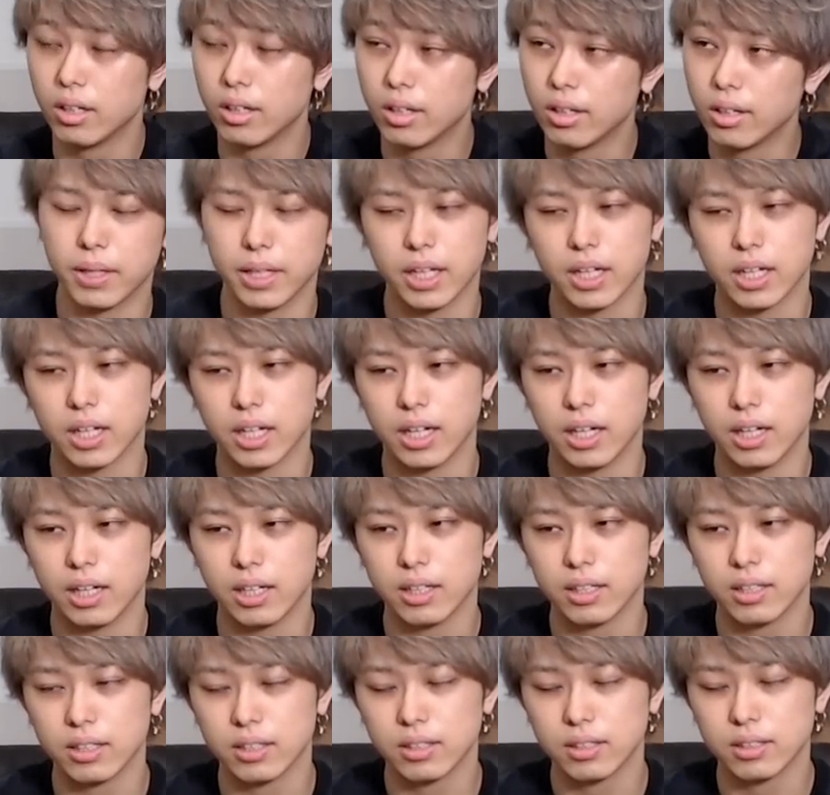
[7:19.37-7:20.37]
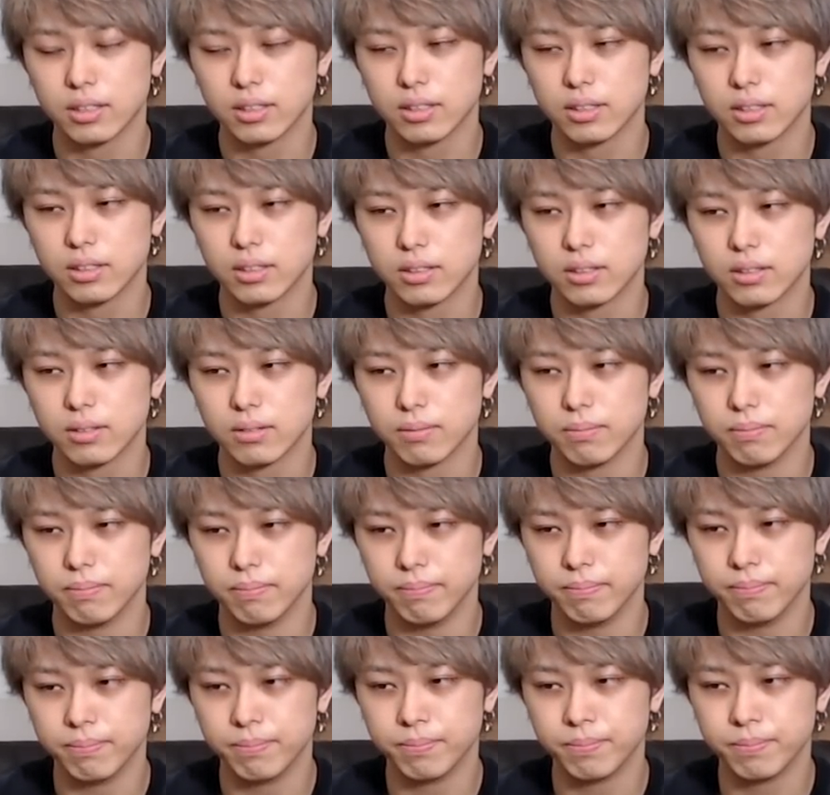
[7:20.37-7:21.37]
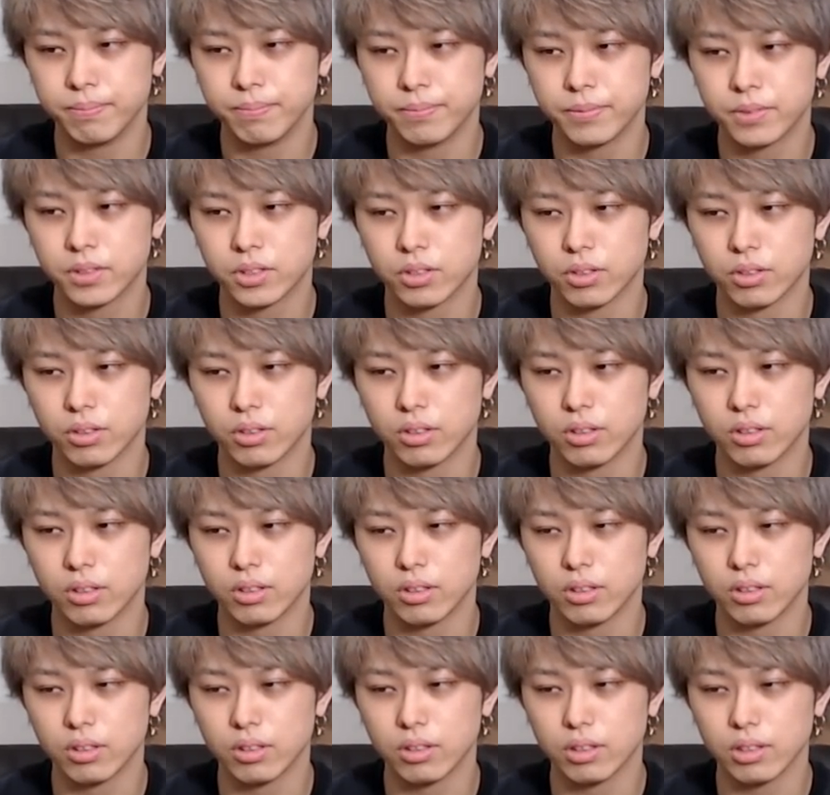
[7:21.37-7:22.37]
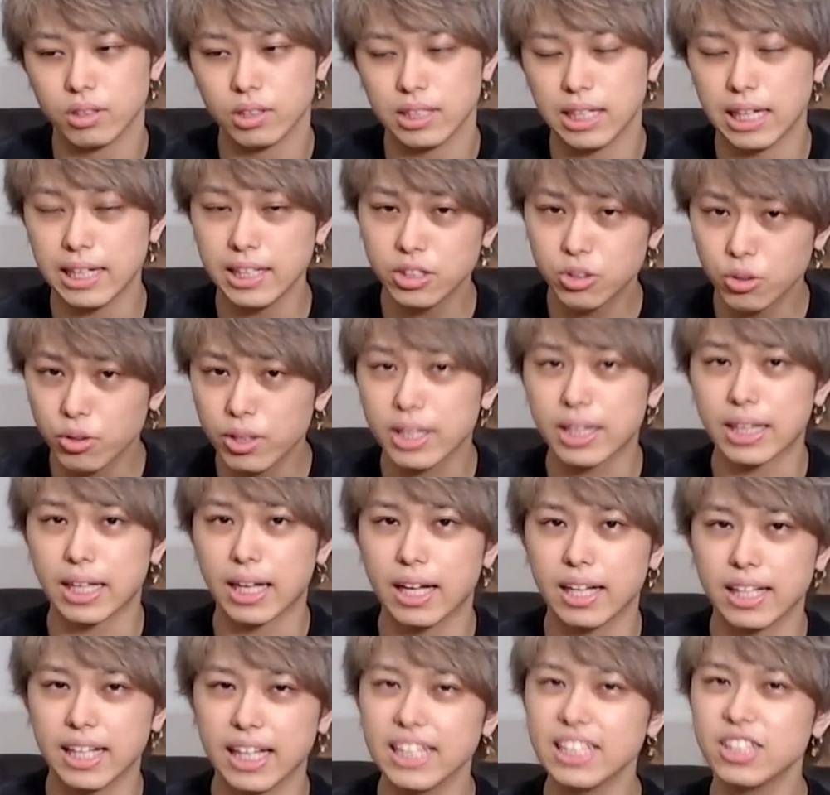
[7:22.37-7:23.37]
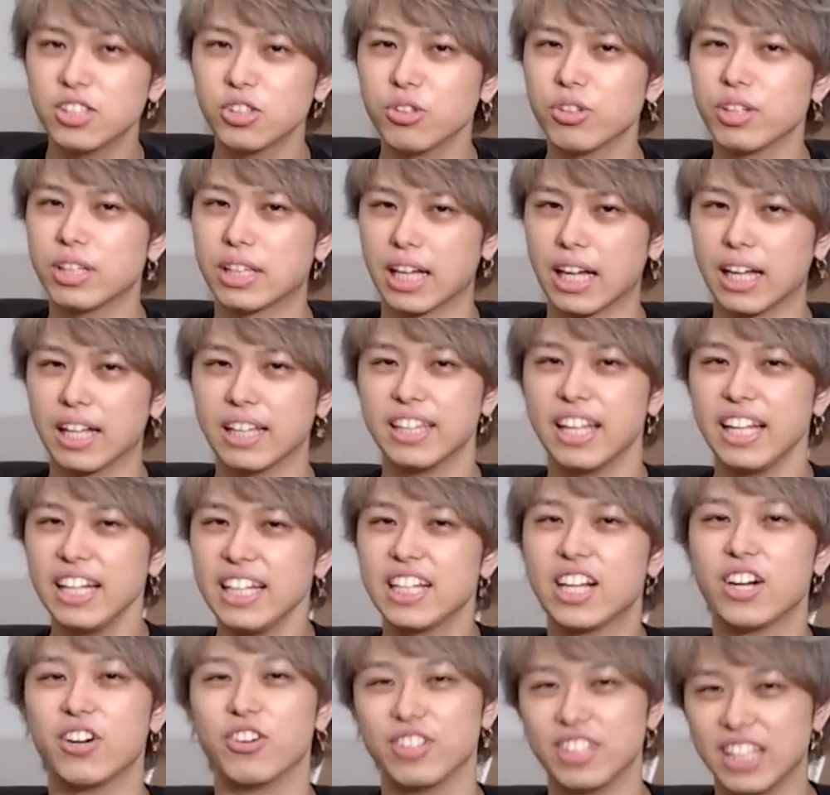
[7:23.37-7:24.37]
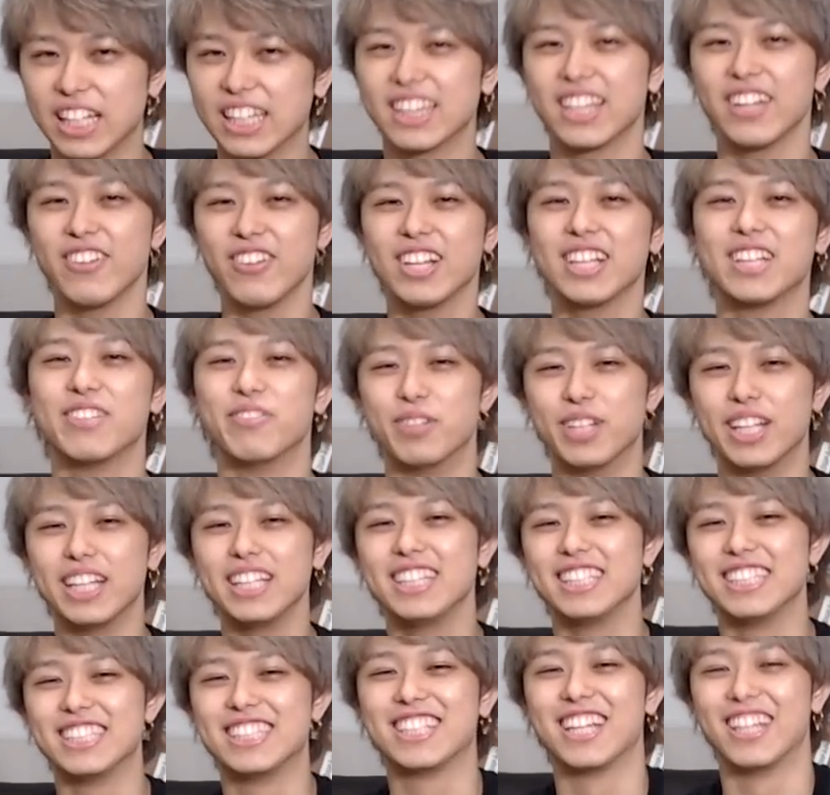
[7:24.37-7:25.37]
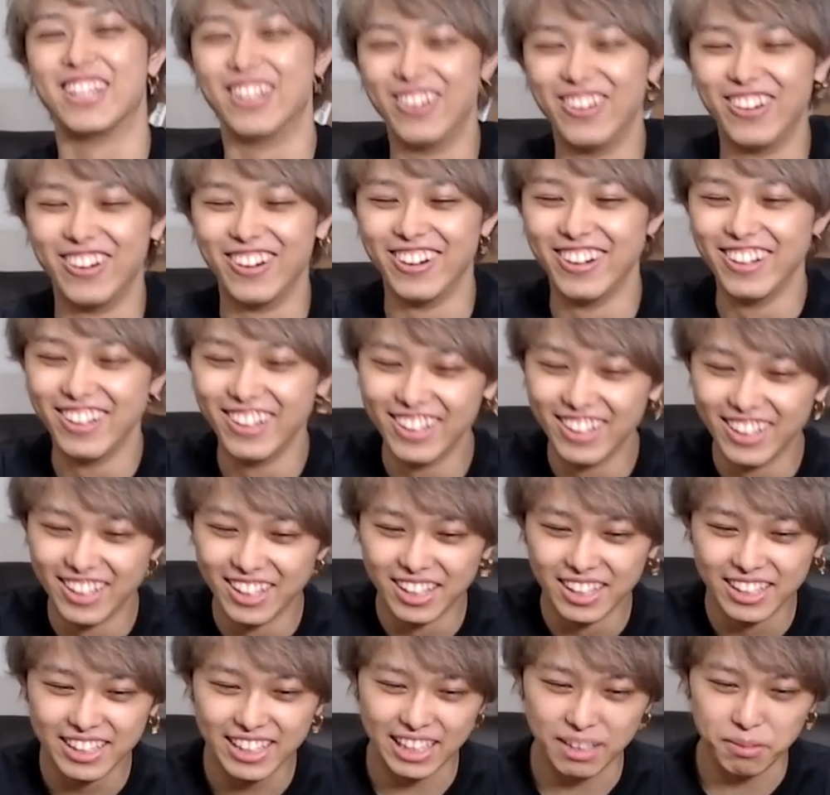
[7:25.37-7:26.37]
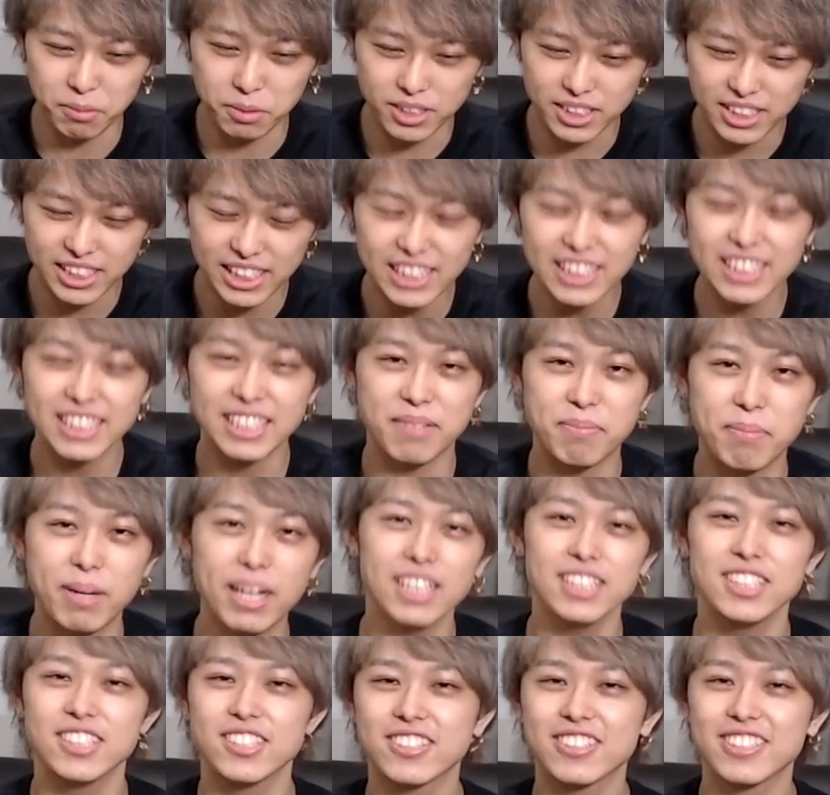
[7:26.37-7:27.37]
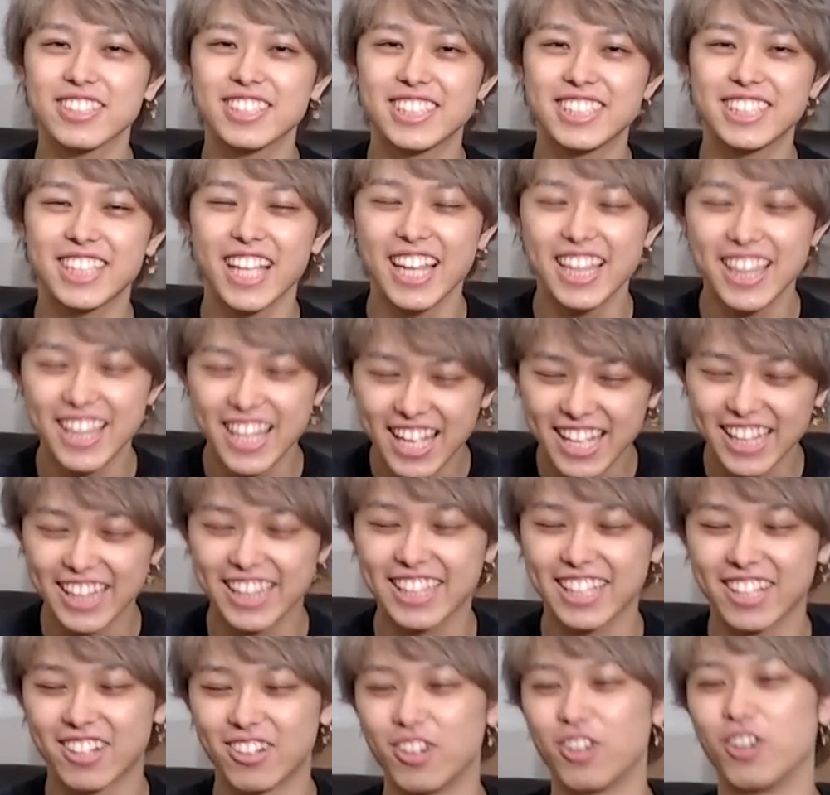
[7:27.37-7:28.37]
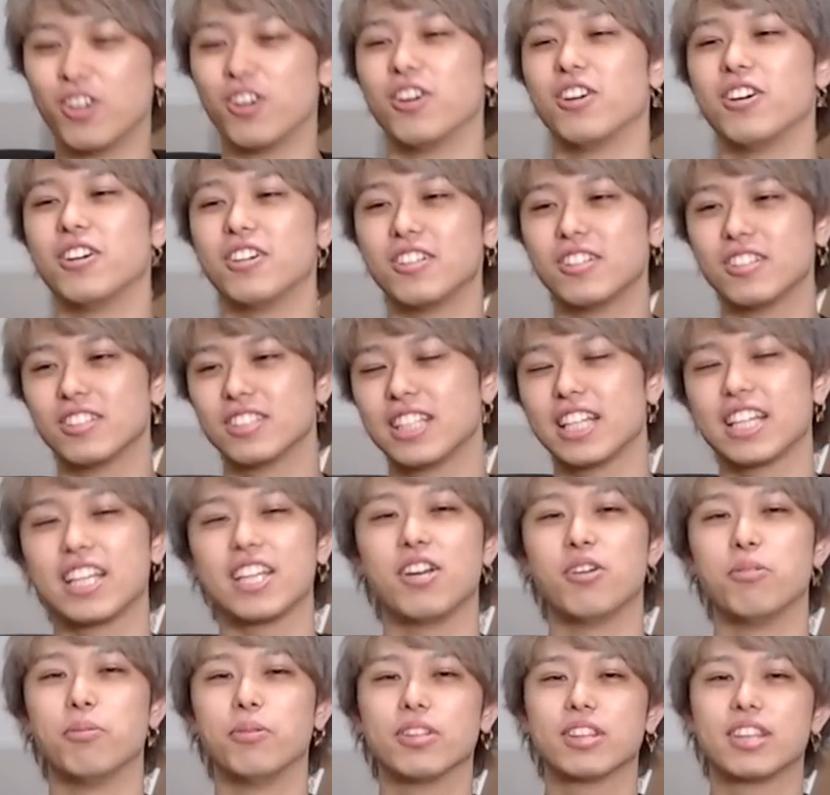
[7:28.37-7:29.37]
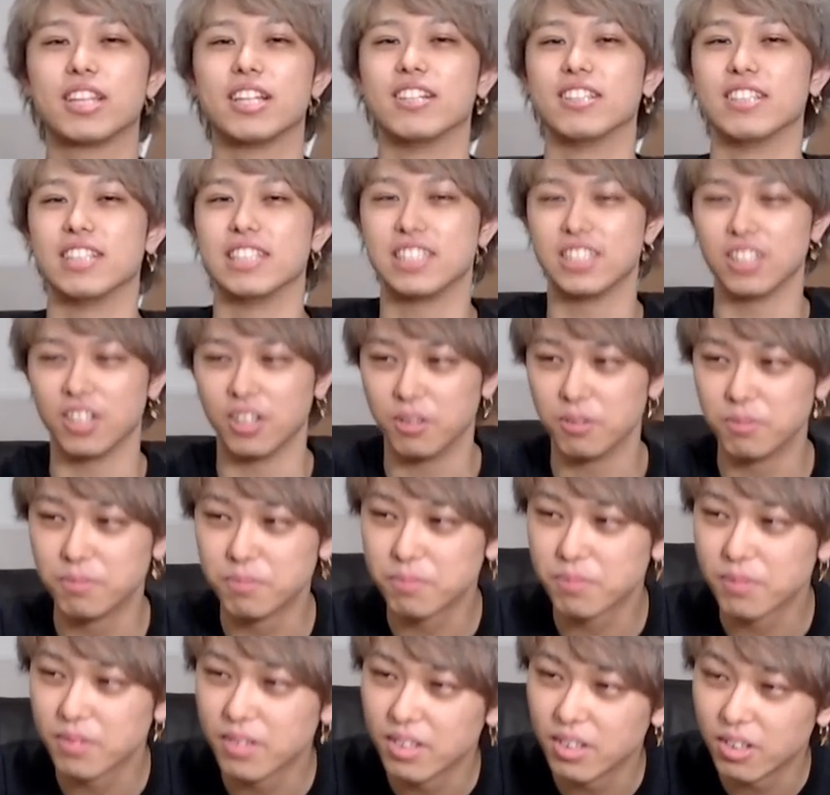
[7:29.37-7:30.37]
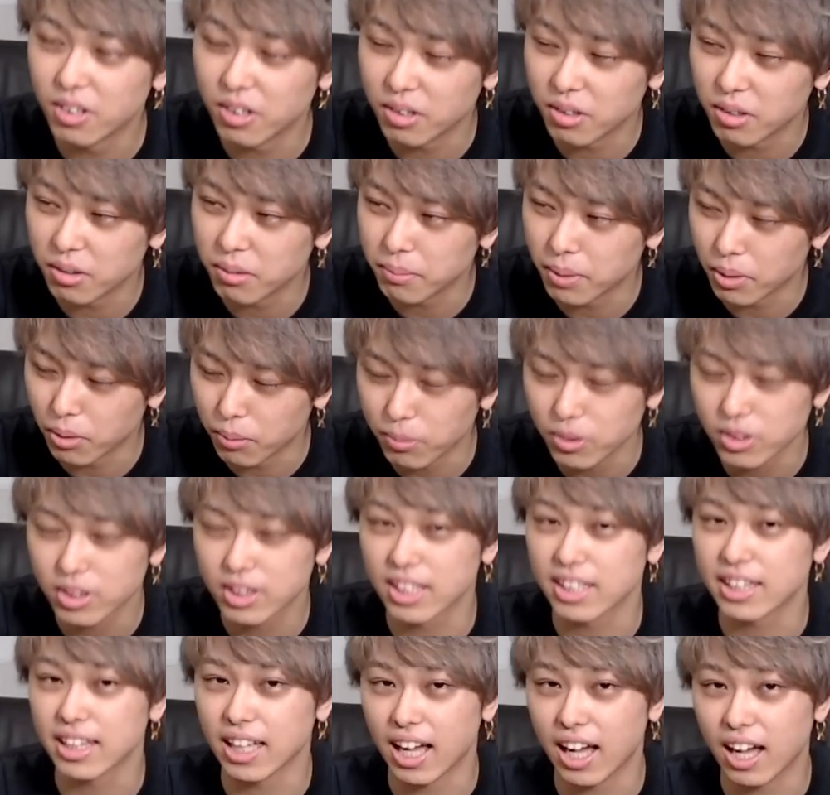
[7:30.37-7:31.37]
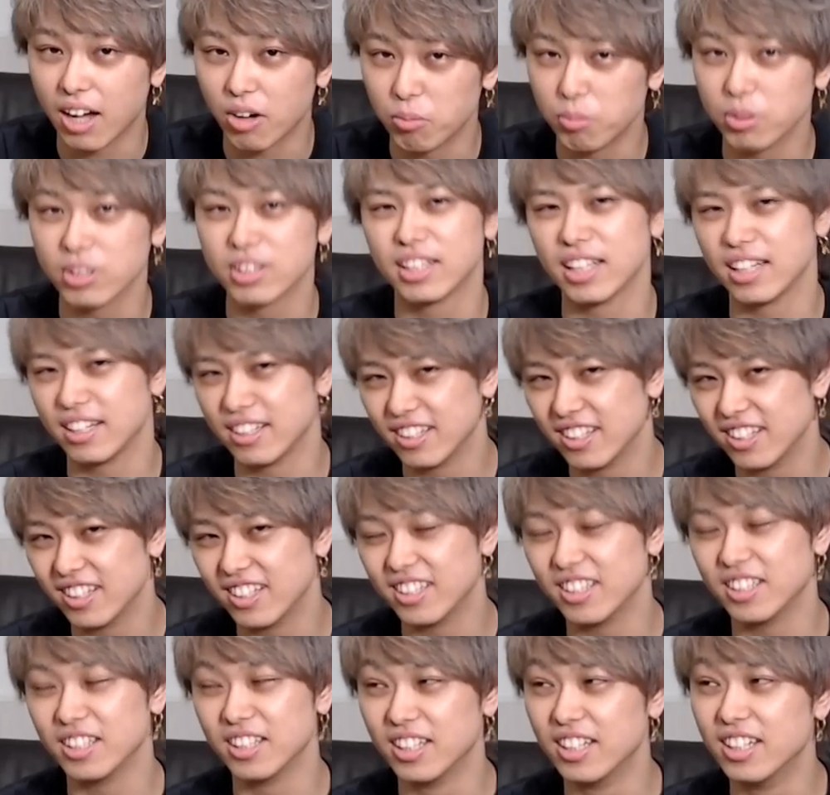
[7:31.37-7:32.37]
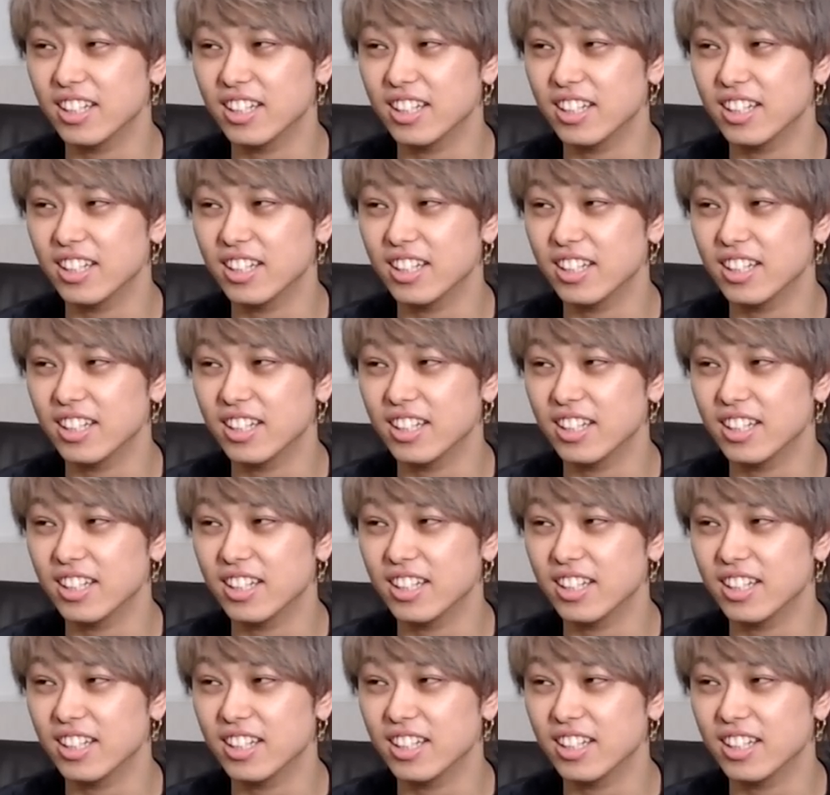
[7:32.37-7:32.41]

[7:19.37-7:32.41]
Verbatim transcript: なんかうーんとやり遂げたやり遂げた何かをやったわけでもないんですけどなんかもう人生満足したなってこう最近思ってるんですよ。まあ思ってた思ってるうー